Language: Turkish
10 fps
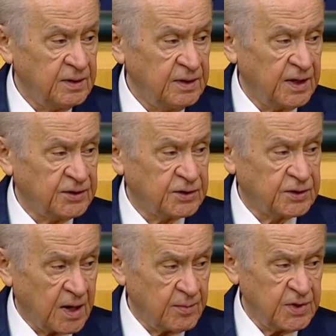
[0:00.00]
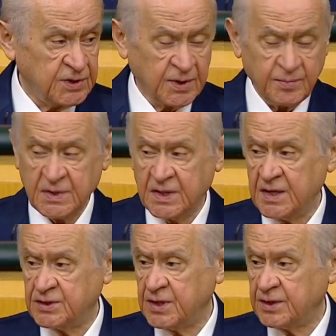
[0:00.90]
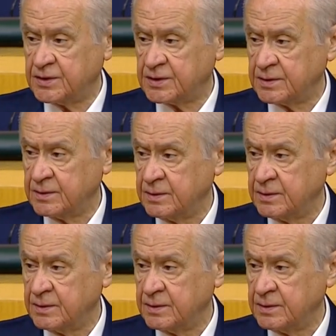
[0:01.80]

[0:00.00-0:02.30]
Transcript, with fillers: yansıtılamayacak bir gerçektir.